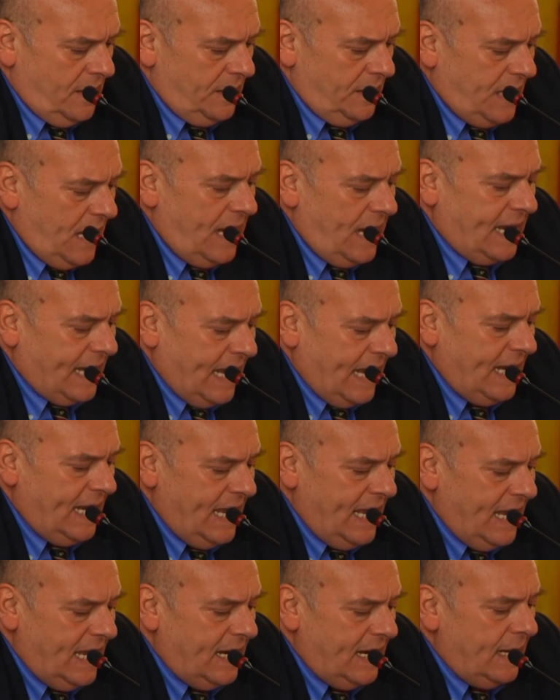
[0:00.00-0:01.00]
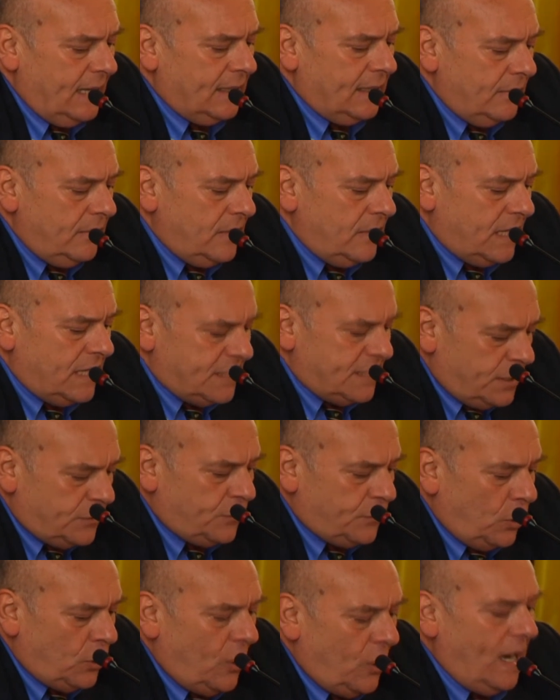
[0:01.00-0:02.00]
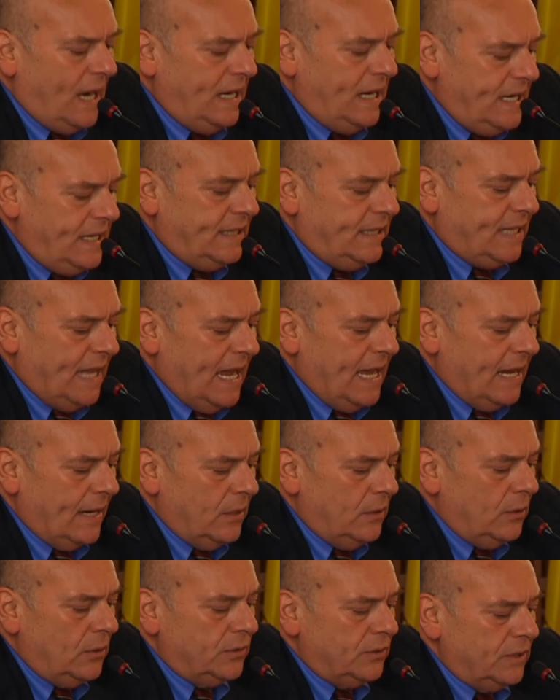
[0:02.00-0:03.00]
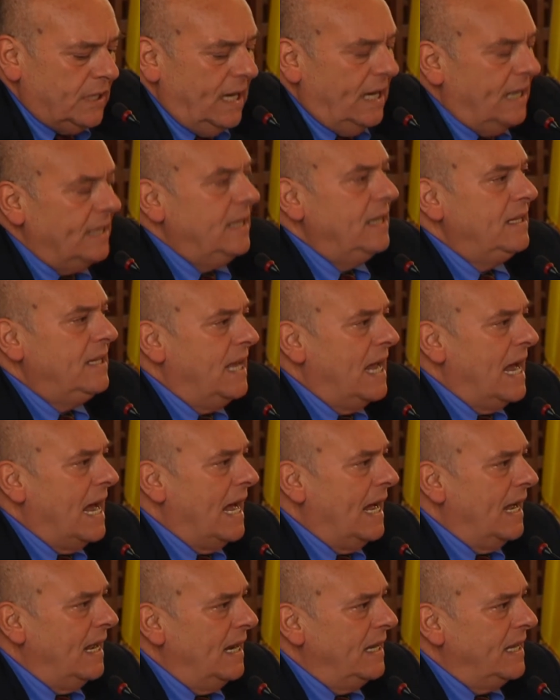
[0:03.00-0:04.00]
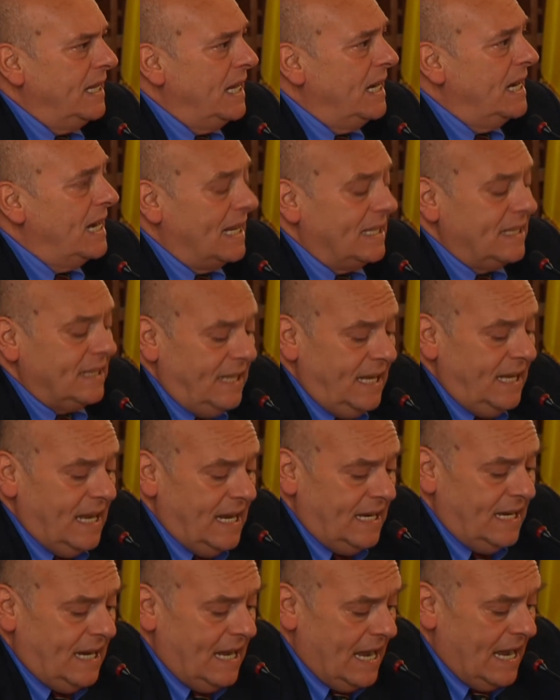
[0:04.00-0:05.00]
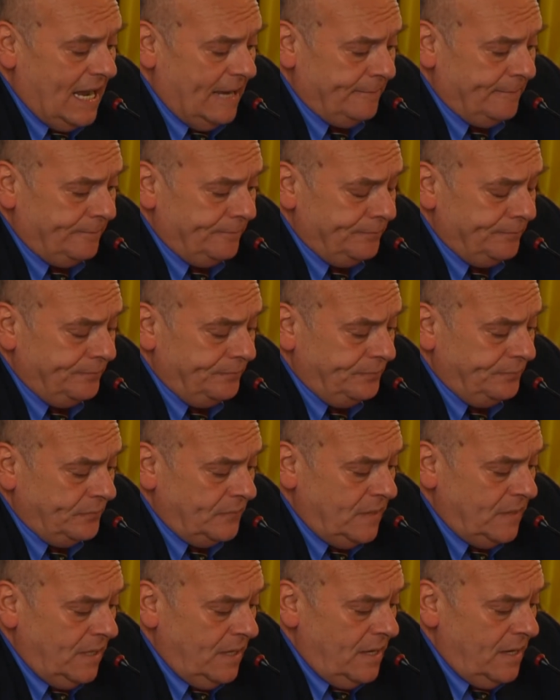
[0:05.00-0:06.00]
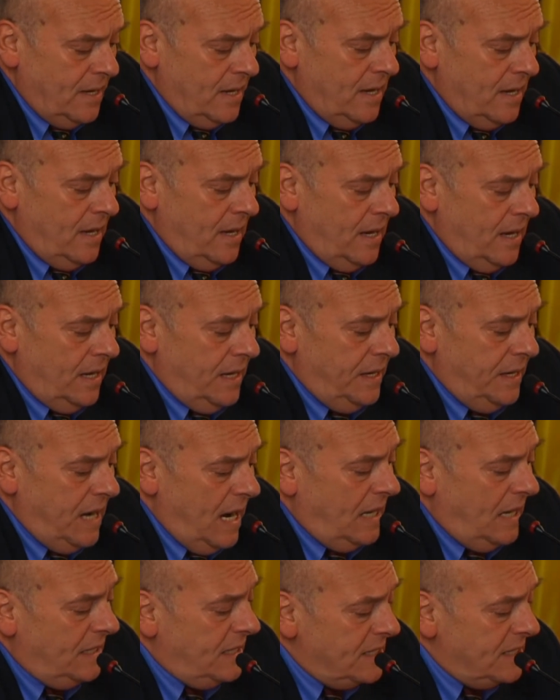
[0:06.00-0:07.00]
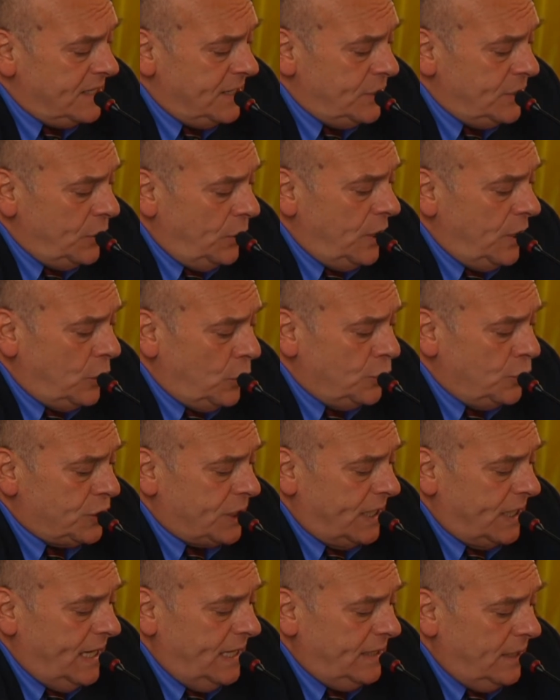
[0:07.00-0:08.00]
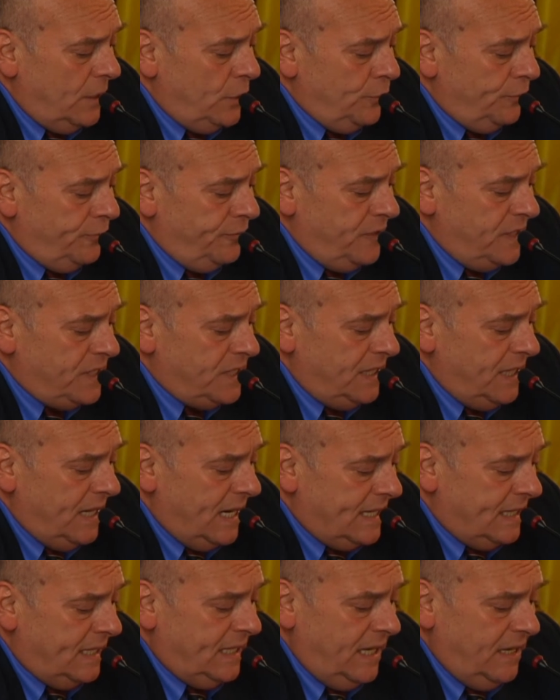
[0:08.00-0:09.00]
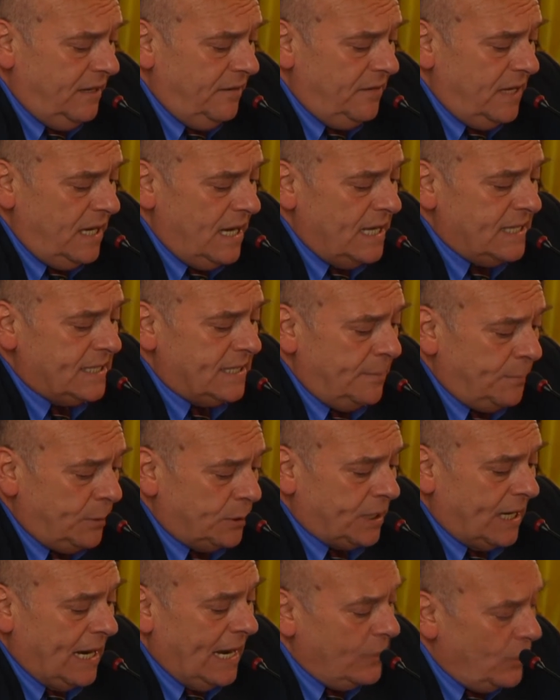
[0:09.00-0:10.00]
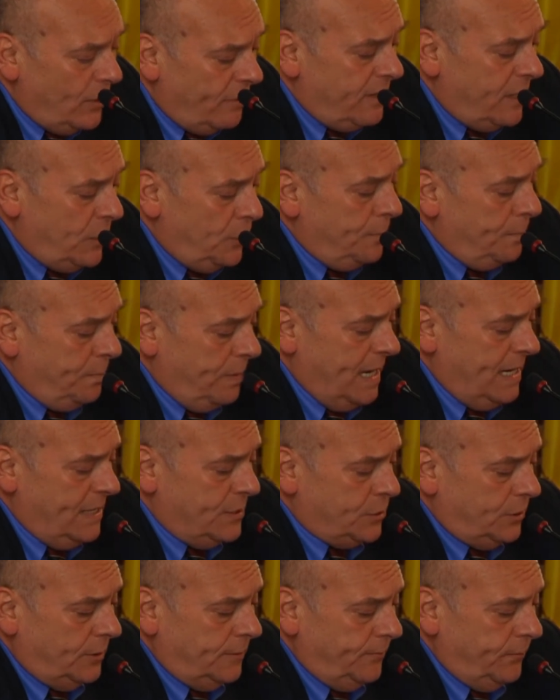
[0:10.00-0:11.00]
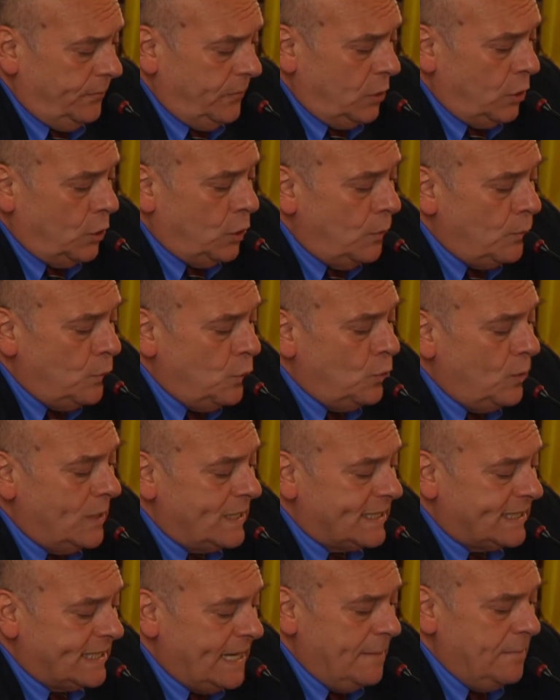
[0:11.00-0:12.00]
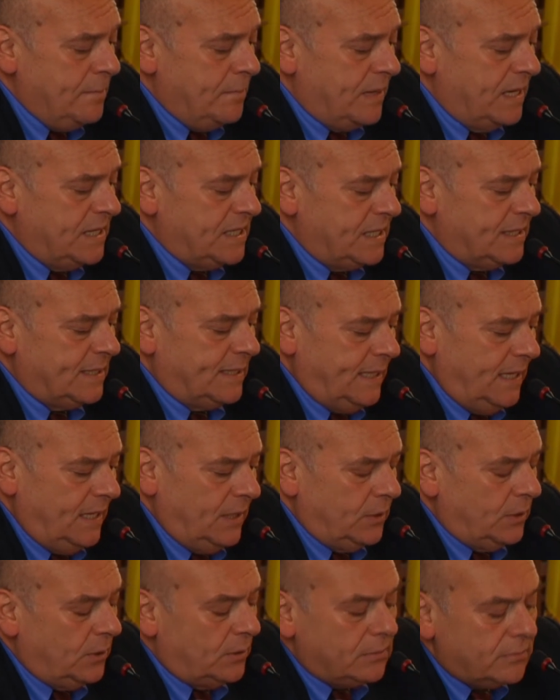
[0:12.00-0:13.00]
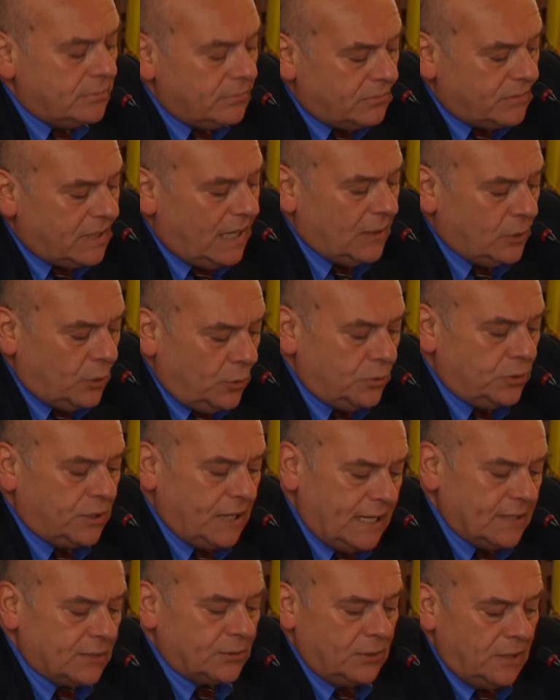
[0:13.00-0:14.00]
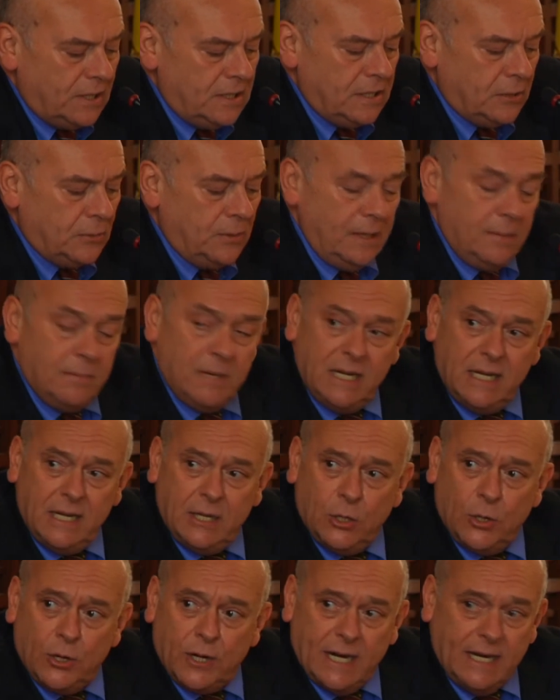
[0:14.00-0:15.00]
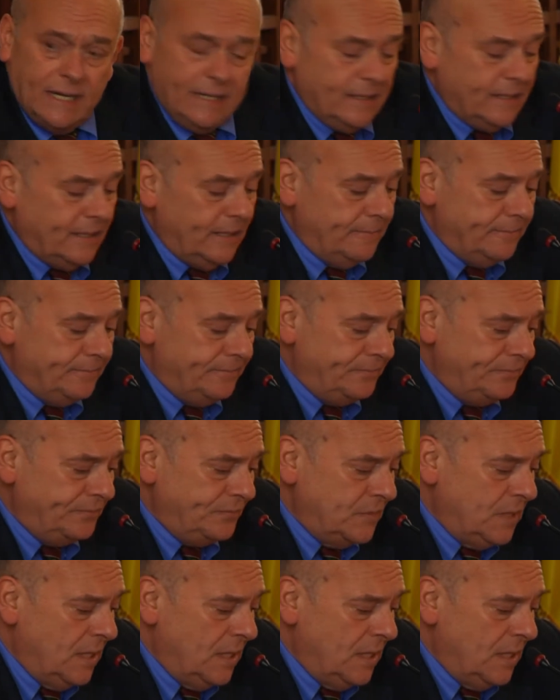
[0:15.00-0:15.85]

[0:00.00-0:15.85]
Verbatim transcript: delle carriere che si svolgono all'interno della DDA e della DNA. Nelle decisioni concernenti gli uffici direttivi esse potranno avere un peso, comunque sempre gestito dal contesto degli equilibri di corrente.